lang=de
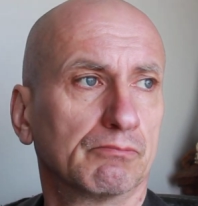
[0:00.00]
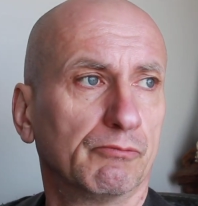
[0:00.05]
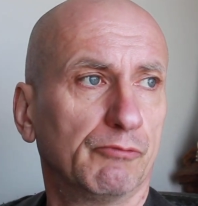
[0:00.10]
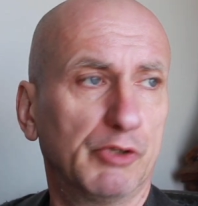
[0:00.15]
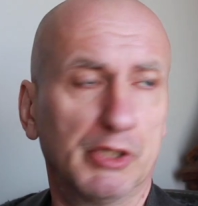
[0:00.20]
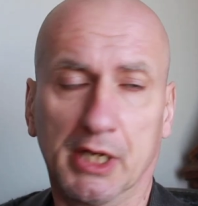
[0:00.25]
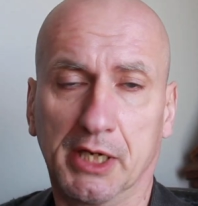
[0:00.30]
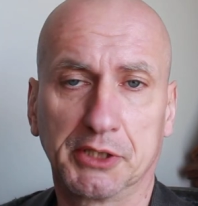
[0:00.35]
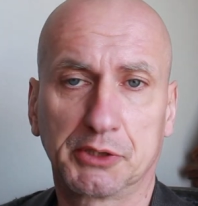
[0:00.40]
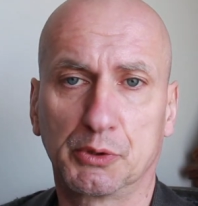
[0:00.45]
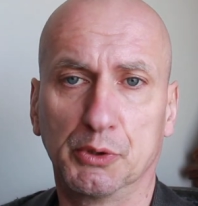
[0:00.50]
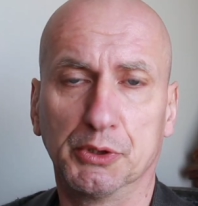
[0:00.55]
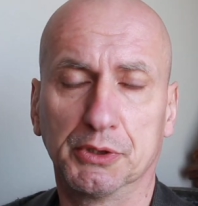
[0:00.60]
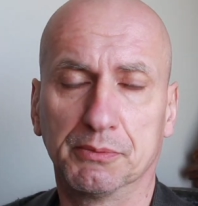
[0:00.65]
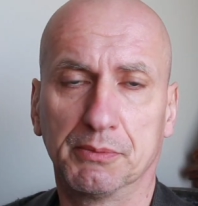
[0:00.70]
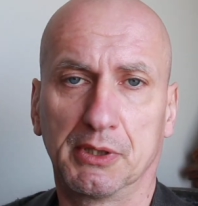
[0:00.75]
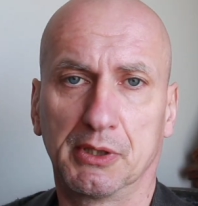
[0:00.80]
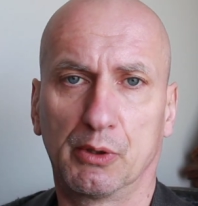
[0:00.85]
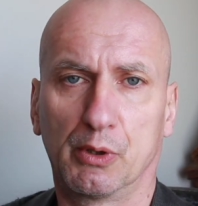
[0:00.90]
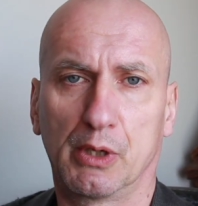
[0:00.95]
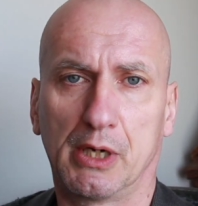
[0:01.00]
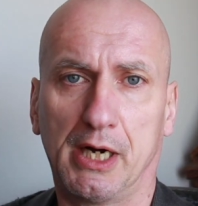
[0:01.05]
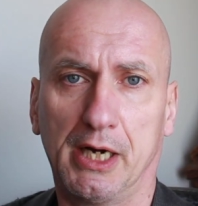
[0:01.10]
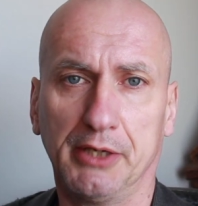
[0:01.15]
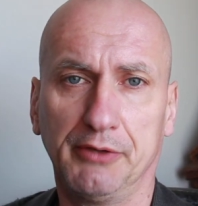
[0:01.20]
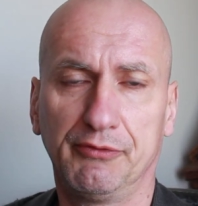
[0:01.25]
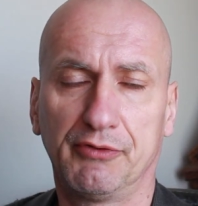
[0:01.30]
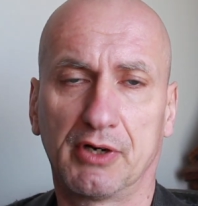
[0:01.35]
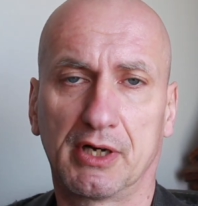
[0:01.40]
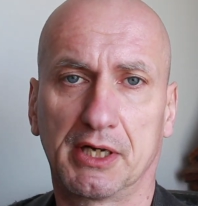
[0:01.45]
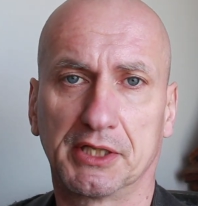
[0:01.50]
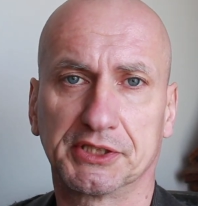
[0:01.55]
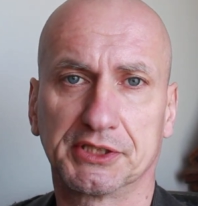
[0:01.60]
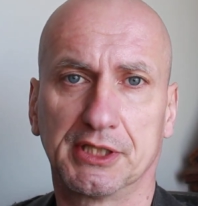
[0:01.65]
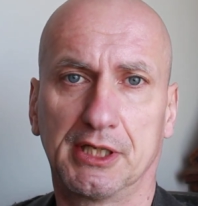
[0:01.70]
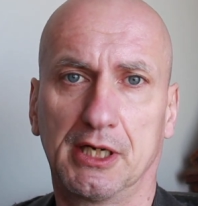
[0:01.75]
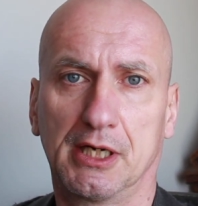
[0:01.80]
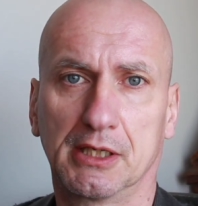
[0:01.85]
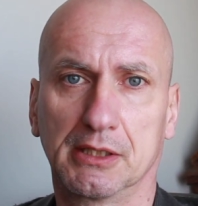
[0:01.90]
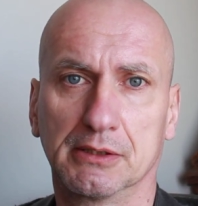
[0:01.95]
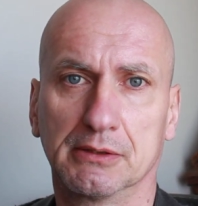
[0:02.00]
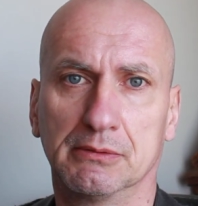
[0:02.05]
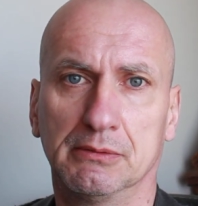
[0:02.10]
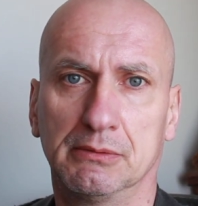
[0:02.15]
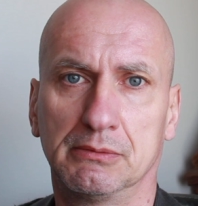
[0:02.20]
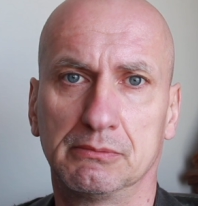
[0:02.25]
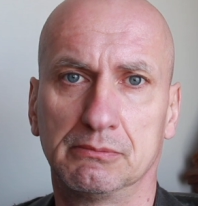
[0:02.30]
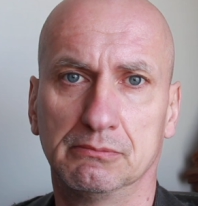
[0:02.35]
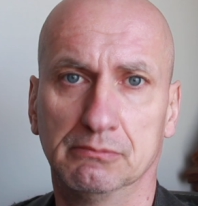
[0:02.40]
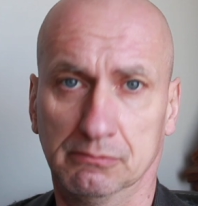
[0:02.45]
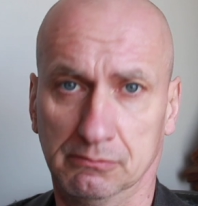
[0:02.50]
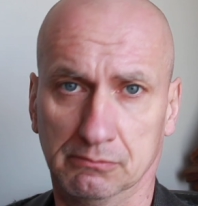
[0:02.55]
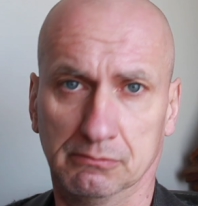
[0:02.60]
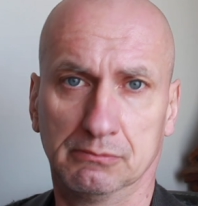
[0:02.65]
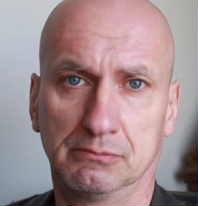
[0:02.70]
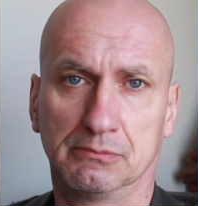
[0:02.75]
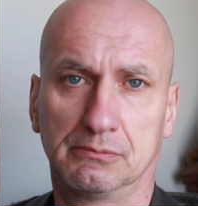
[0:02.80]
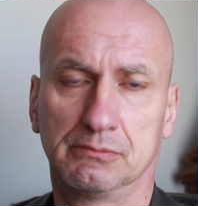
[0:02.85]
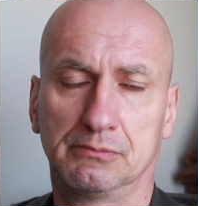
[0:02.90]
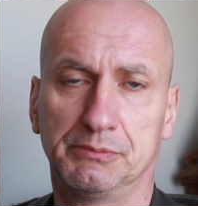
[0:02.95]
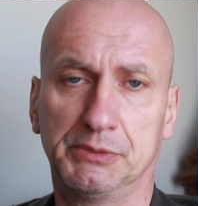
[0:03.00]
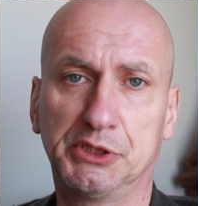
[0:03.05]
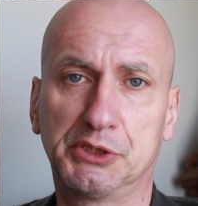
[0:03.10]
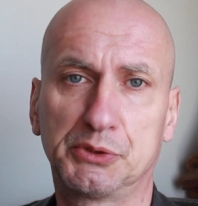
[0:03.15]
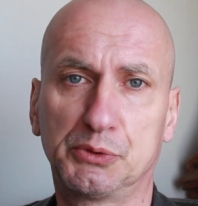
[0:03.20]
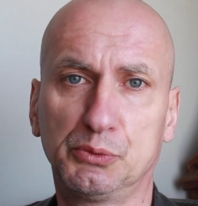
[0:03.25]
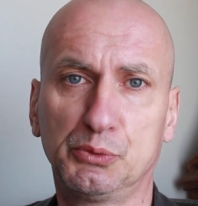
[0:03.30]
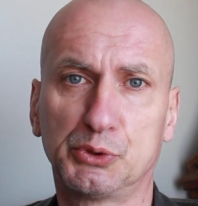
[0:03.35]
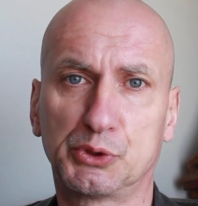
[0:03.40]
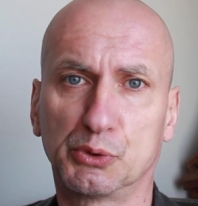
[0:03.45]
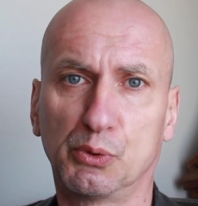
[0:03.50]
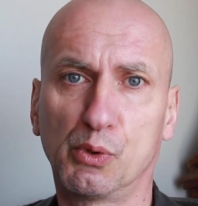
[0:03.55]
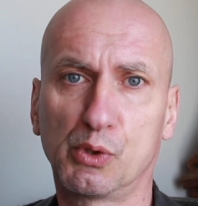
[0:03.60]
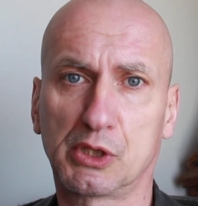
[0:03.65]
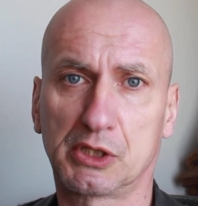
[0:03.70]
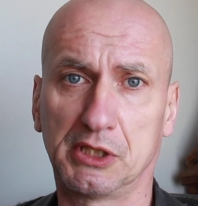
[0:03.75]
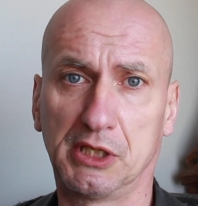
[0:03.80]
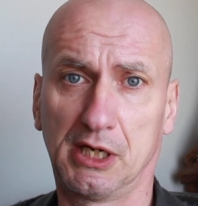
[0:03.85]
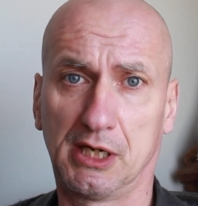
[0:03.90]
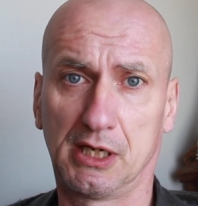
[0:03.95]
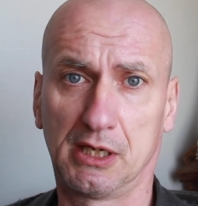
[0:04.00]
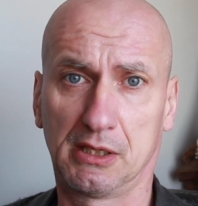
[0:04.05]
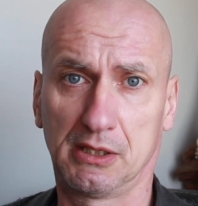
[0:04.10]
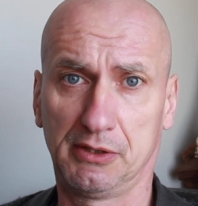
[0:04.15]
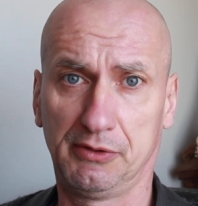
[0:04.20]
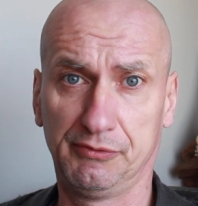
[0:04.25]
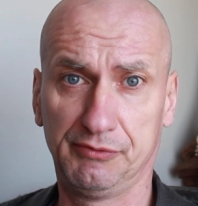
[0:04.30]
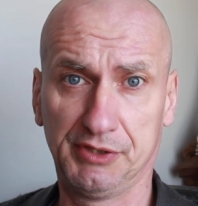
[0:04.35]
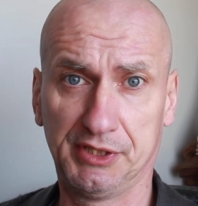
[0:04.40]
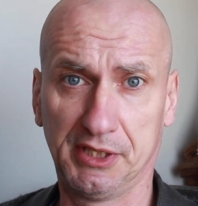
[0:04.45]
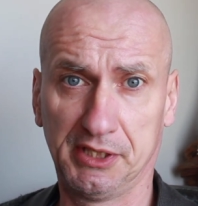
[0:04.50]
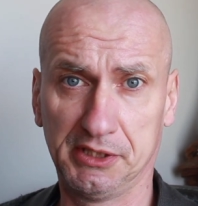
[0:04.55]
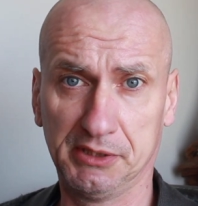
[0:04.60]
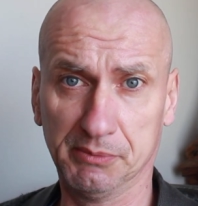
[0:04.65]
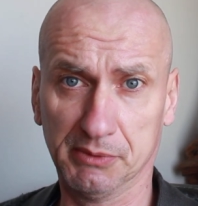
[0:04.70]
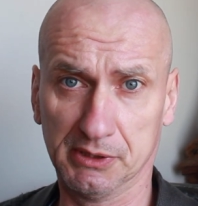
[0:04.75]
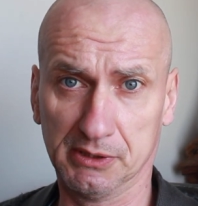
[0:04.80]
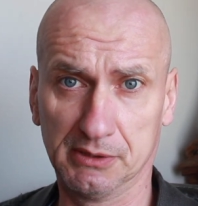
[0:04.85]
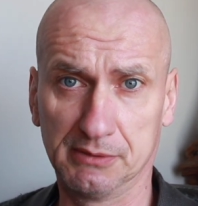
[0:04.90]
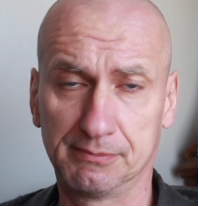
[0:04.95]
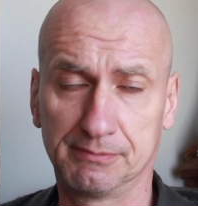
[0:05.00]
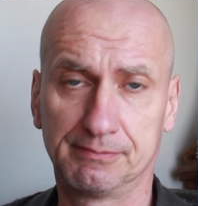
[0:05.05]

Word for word: Vielleicht könnte man auch einfacher sagen, bist du so klar wie der Himmel?